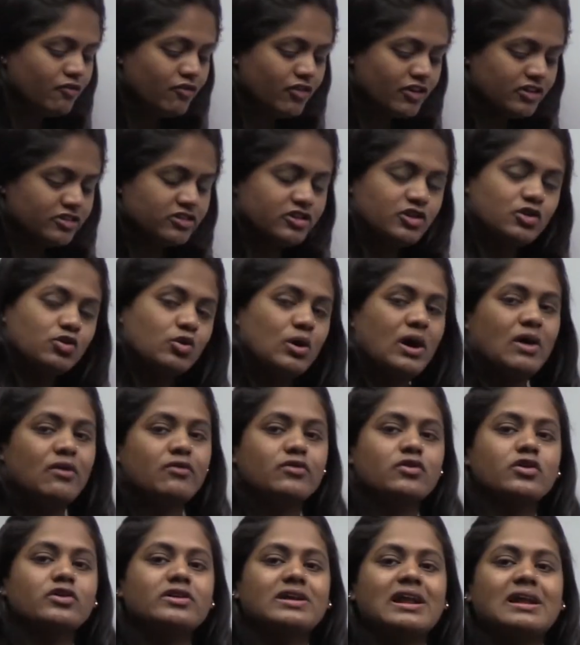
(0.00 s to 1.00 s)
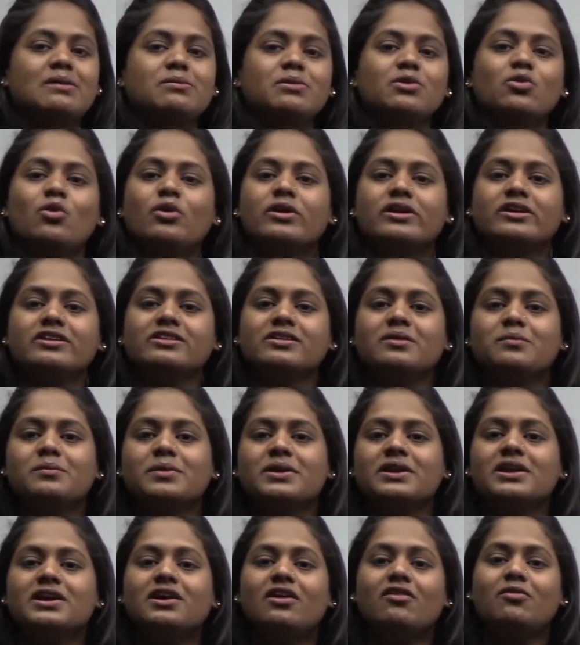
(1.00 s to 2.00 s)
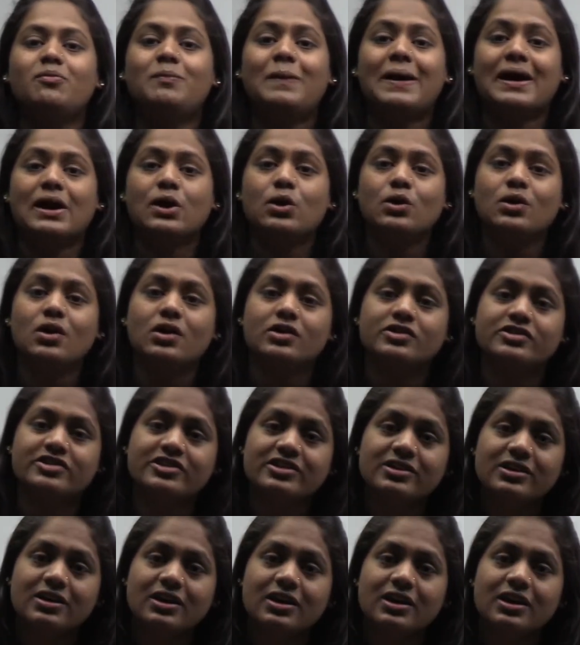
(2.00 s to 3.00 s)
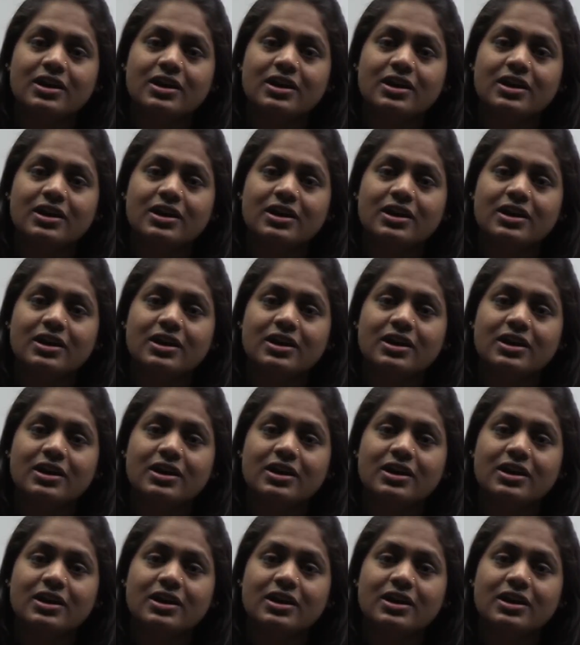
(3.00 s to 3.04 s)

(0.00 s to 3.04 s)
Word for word: फर्स्ट यू हैव टू टेल मी व्हाट इज द मीनिंग ऑफ बायोलॉजी